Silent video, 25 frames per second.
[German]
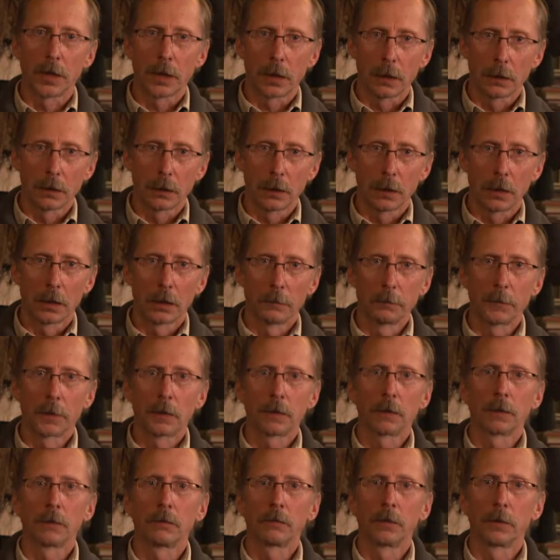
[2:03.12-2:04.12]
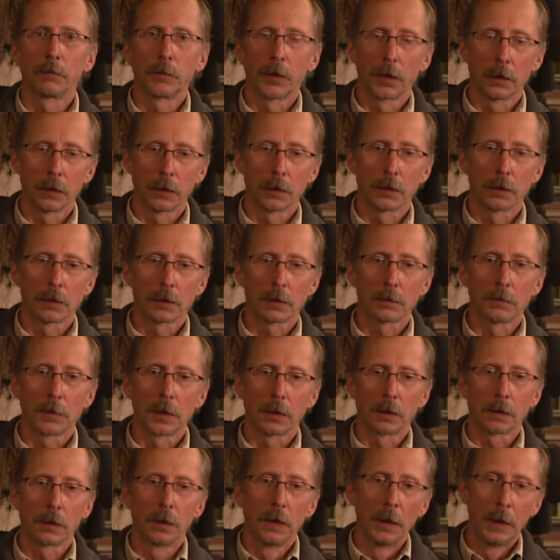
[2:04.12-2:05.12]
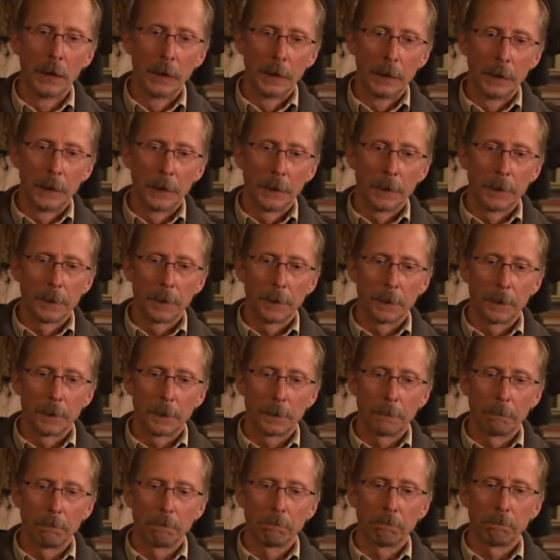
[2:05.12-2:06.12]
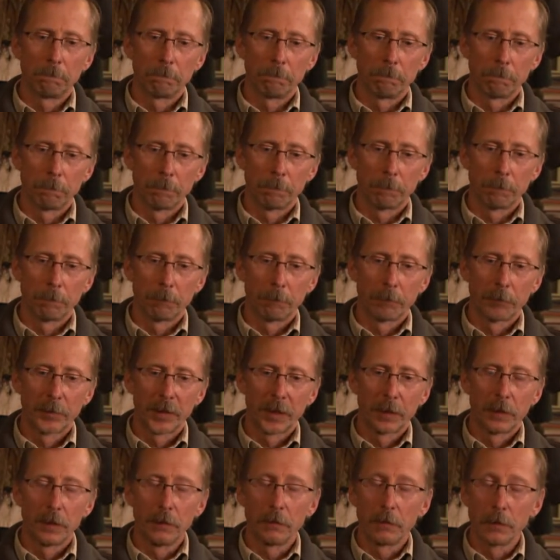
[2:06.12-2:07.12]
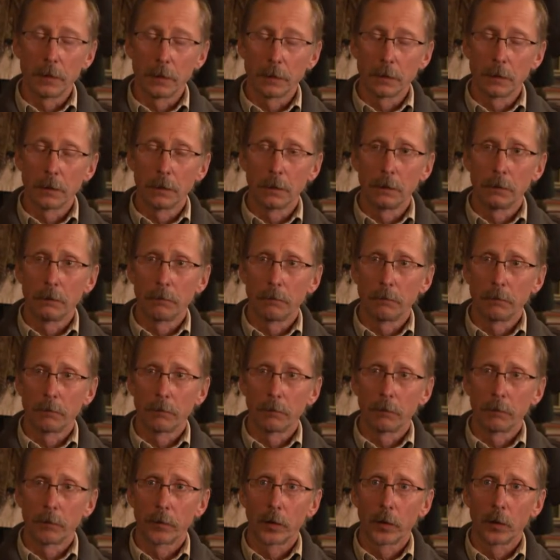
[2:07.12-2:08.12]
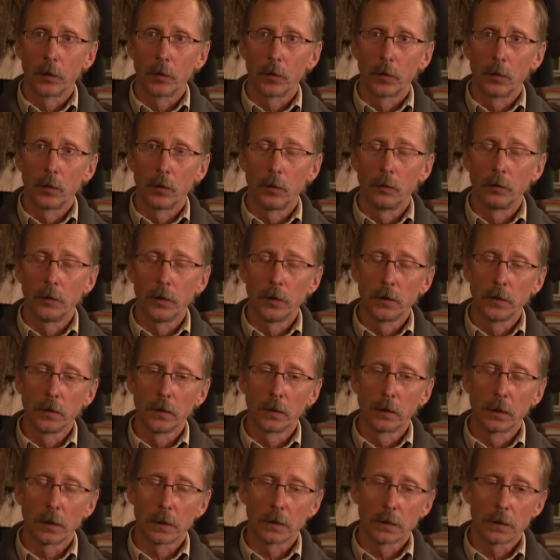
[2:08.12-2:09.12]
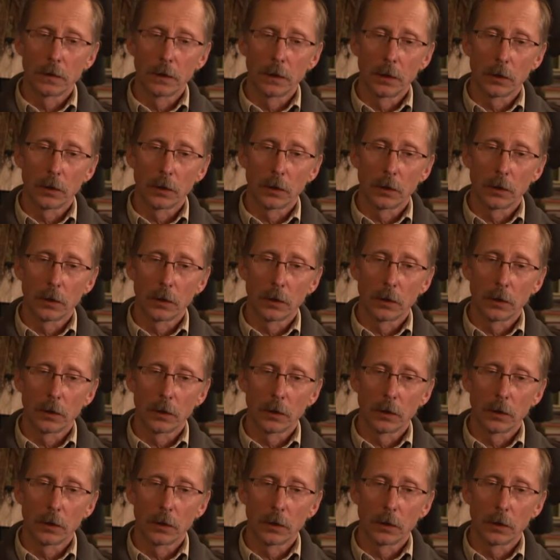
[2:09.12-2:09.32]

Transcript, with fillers: Plan gehabt, äh, wir bringen erstmal ähm, die Fichte hin, um diesen ganzen